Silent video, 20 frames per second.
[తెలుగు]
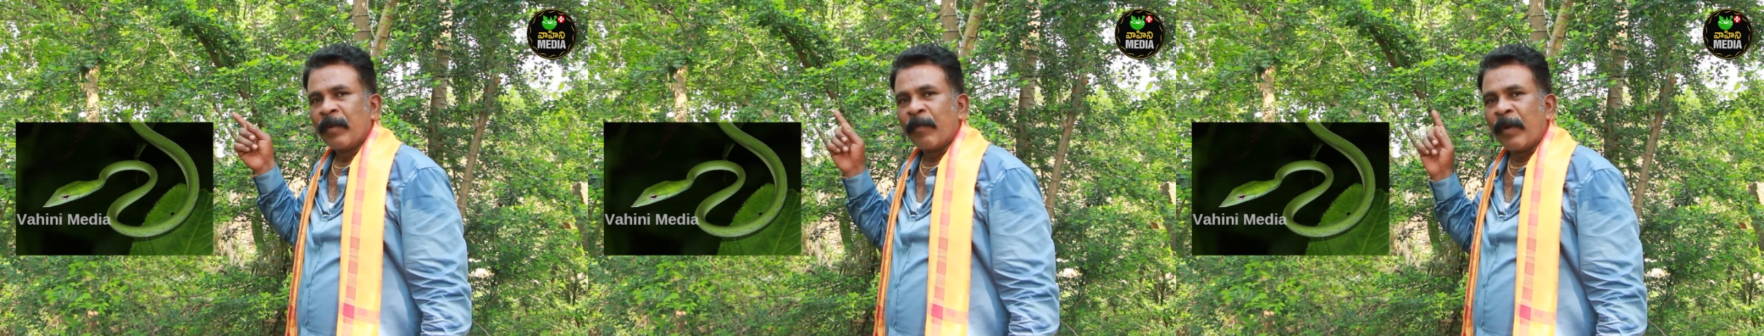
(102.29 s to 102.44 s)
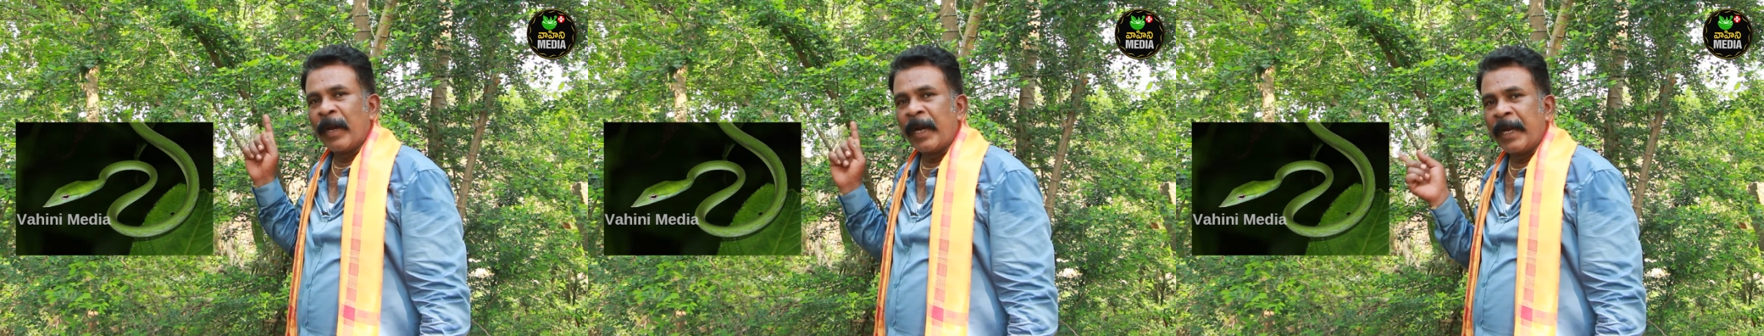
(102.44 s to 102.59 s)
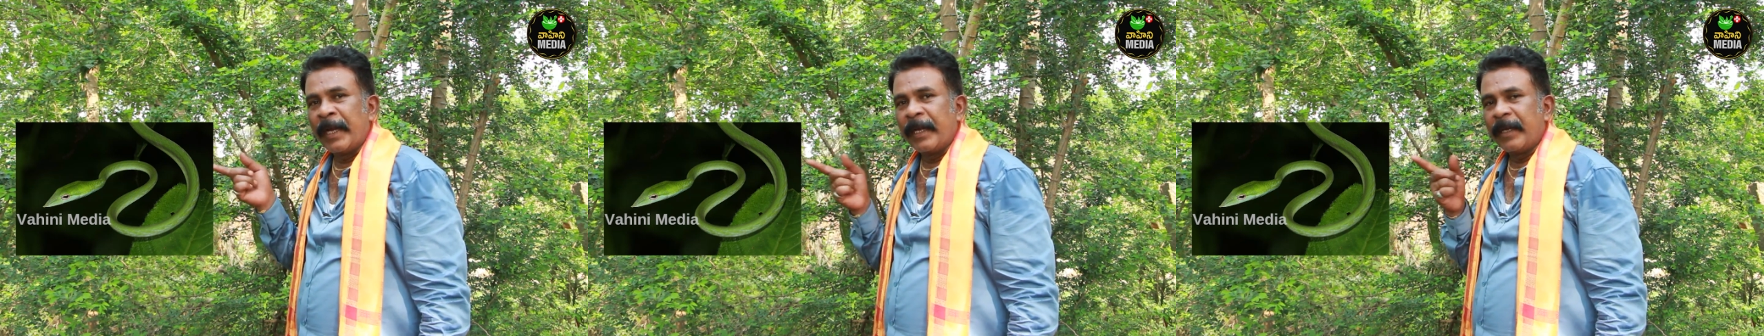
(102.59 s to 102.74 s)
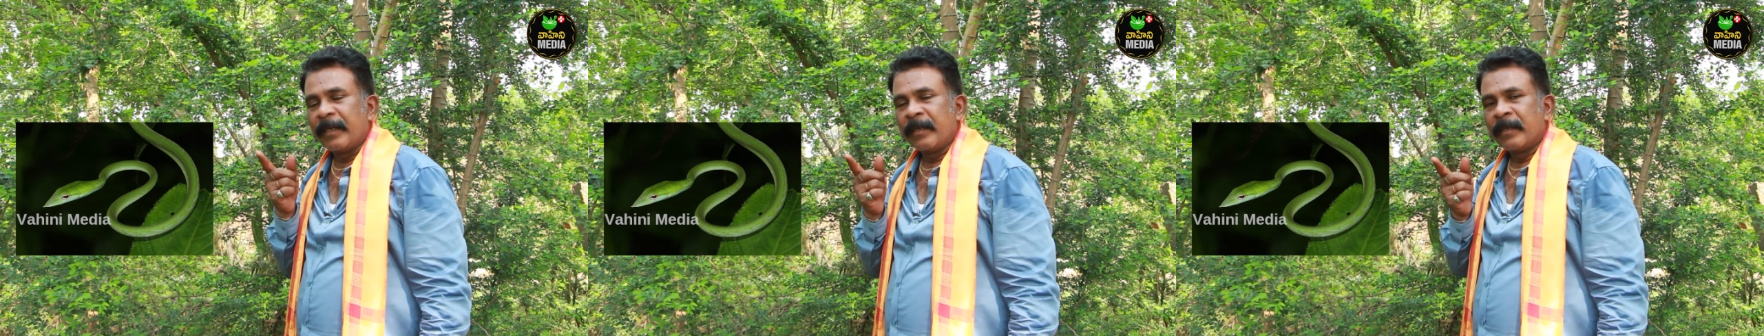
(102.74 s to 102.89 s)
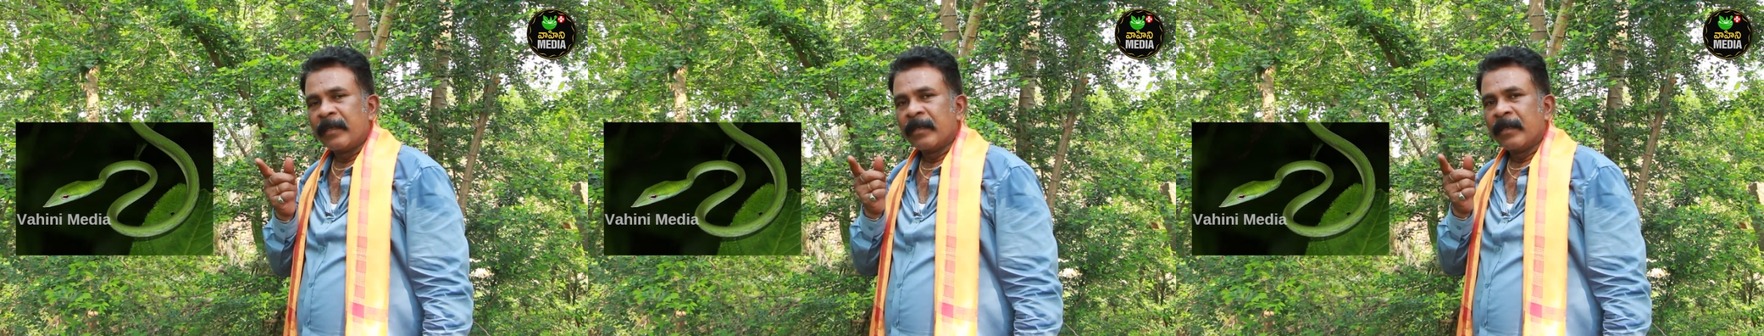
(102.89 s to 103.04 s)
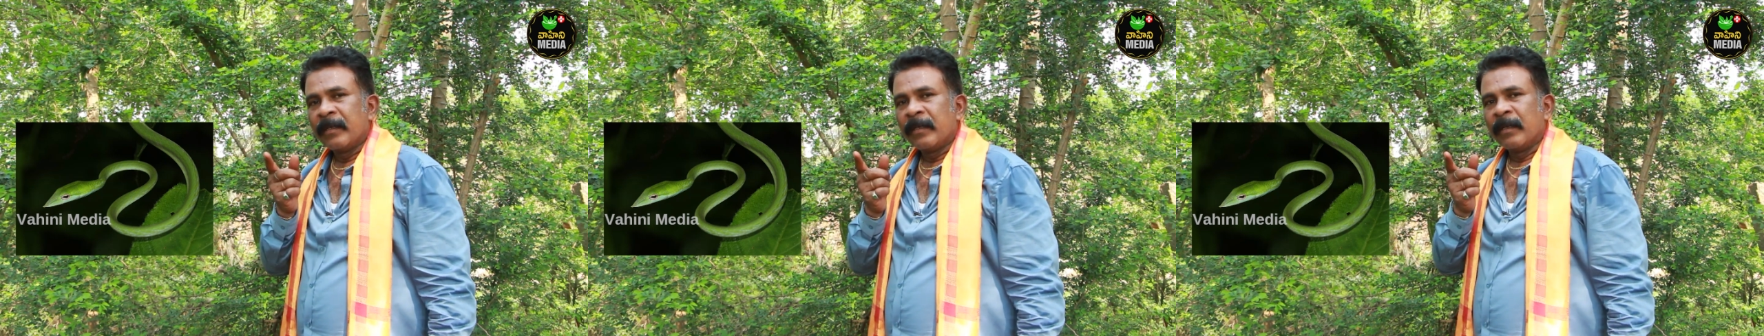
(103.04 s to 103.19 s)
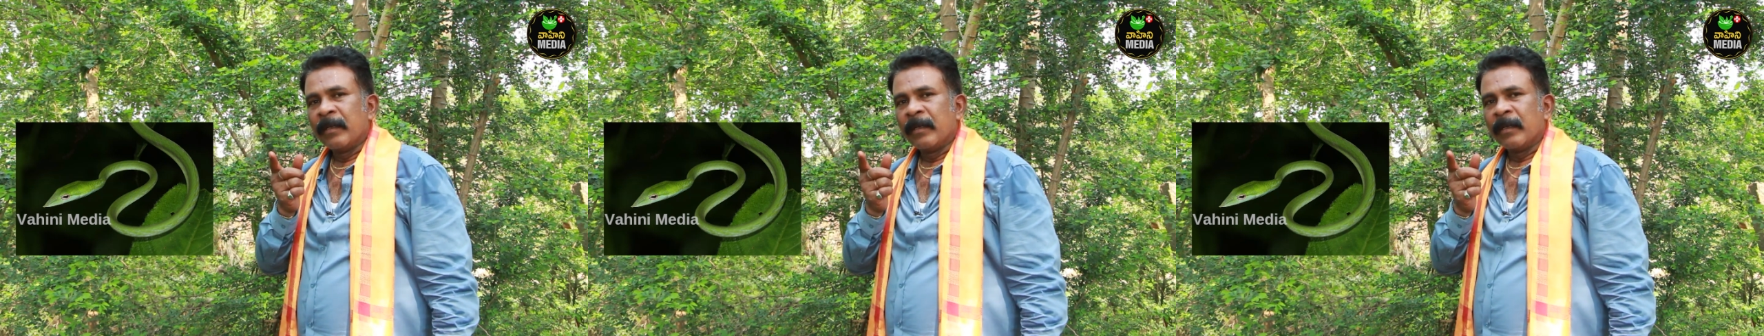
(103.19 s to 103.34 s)
వెళ్ళి
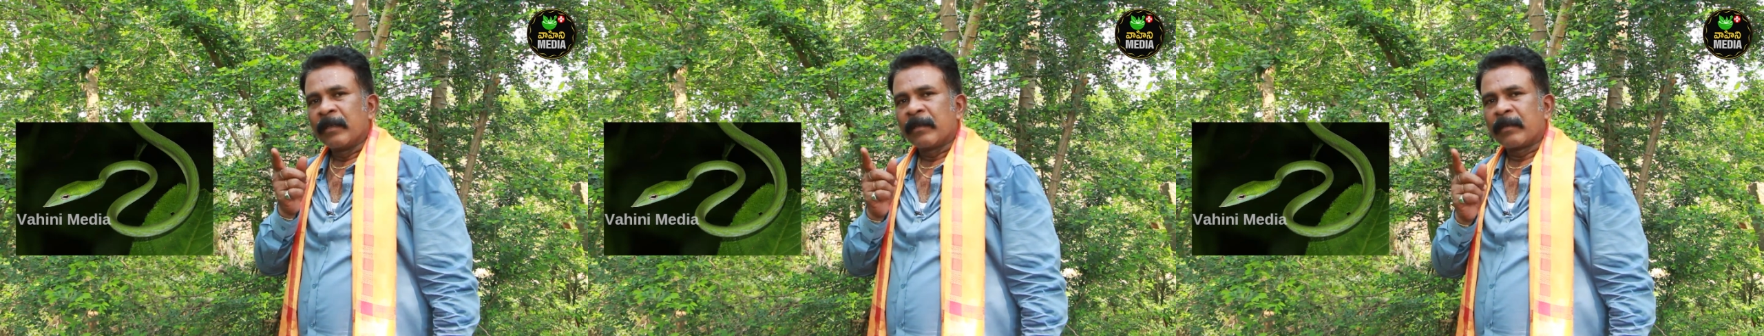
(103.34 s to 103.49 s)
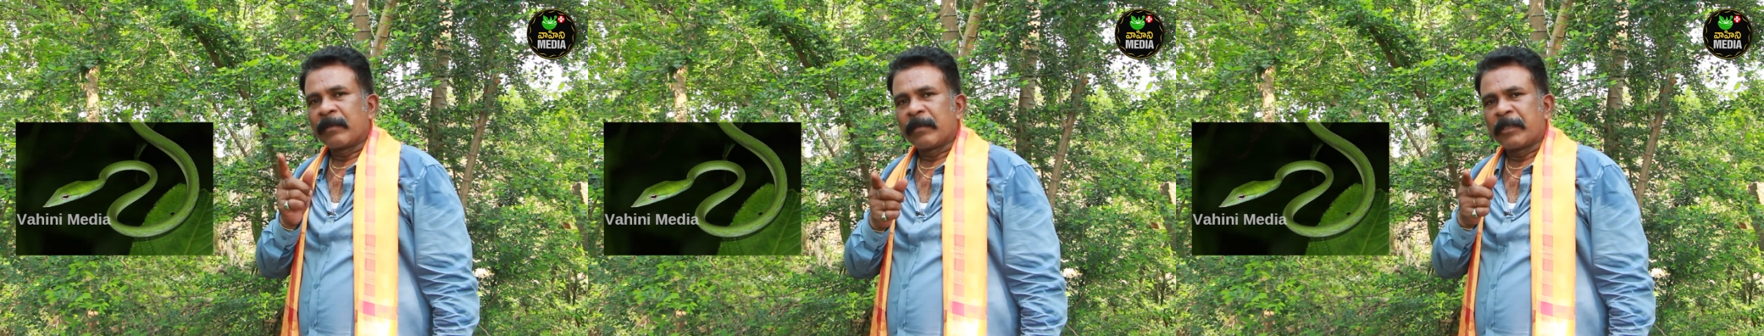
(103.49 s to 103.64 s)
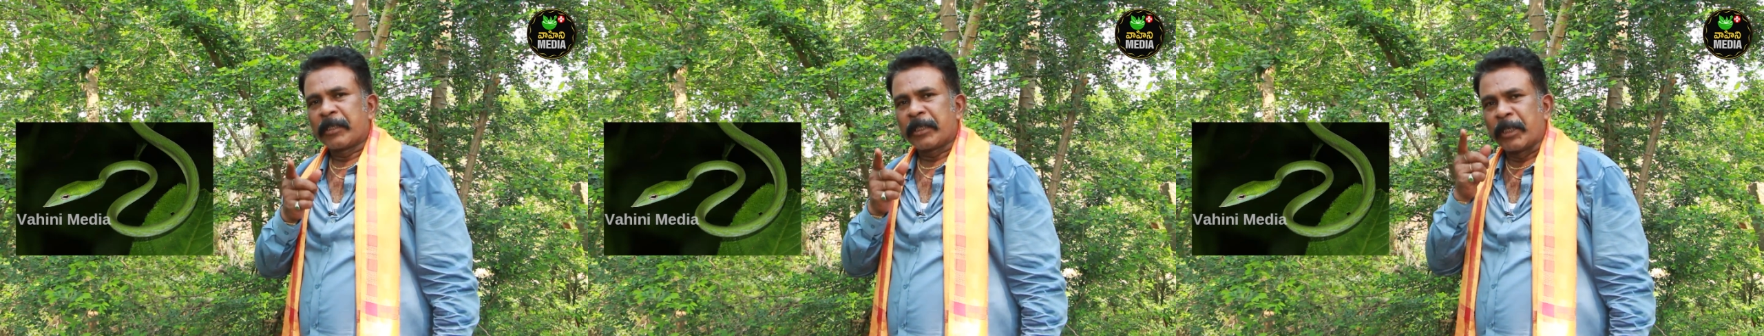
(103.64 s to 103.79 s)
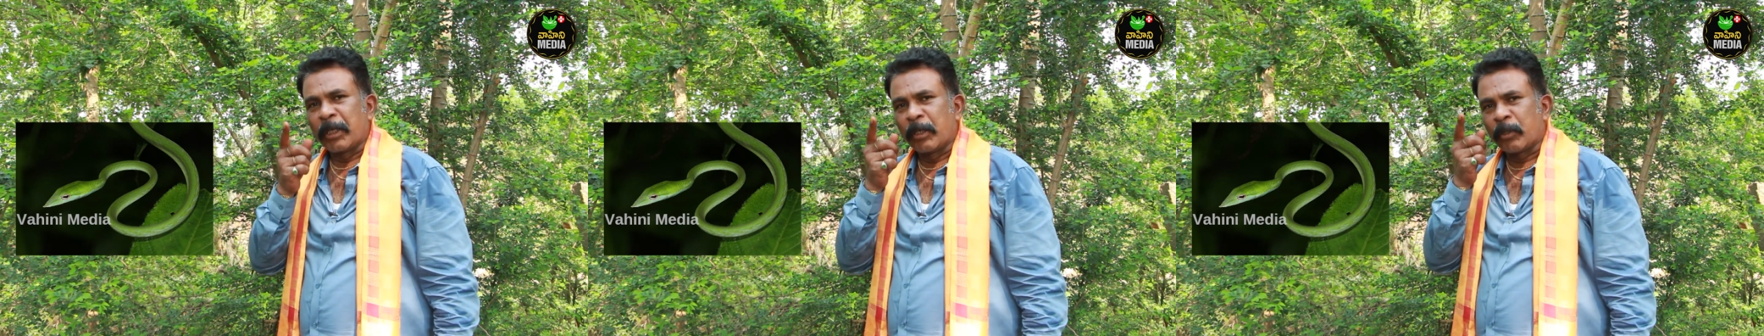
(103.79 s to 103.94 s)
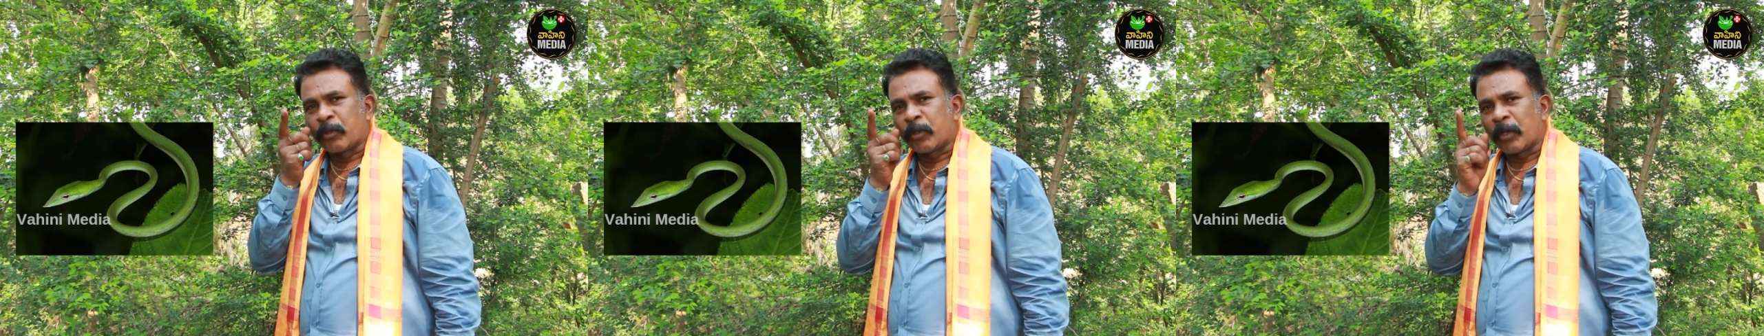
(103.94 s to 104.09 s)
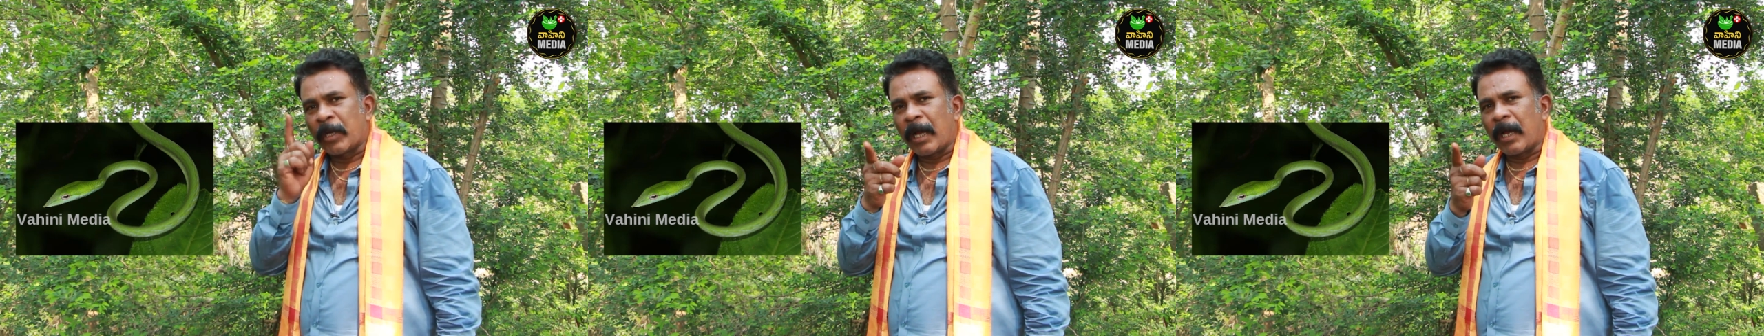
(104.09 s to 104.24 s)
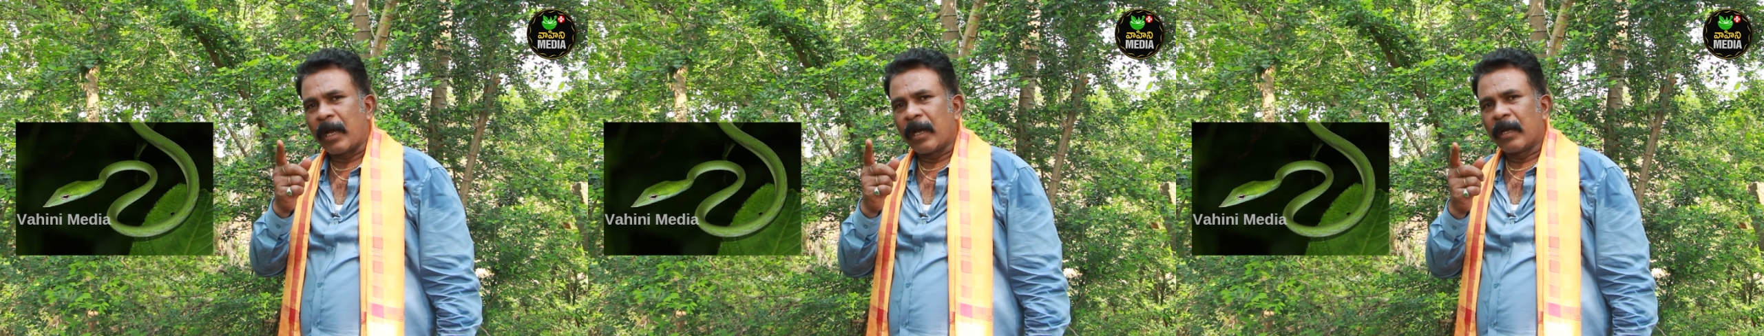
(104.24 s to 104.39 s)

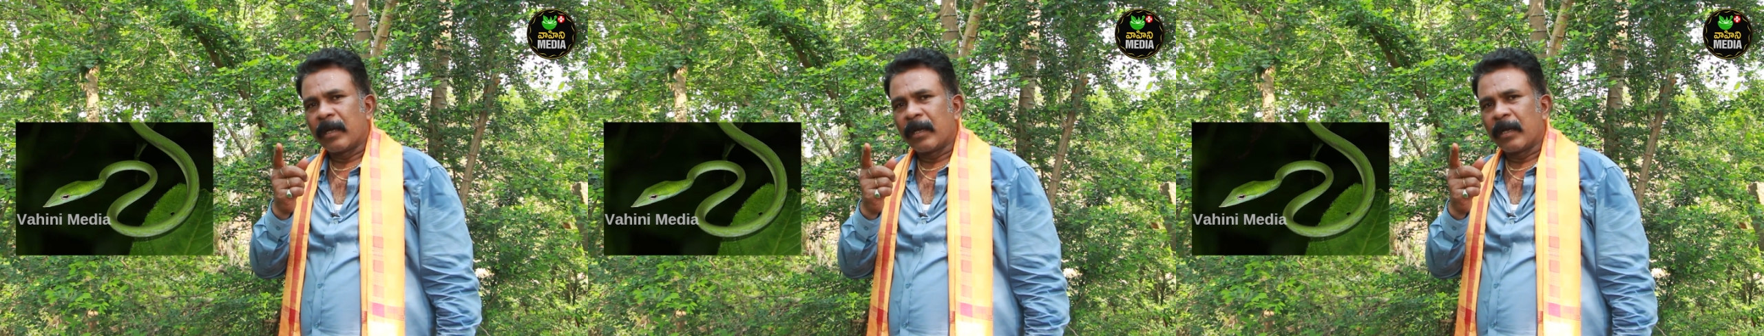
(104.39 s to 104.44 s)
శిరుసున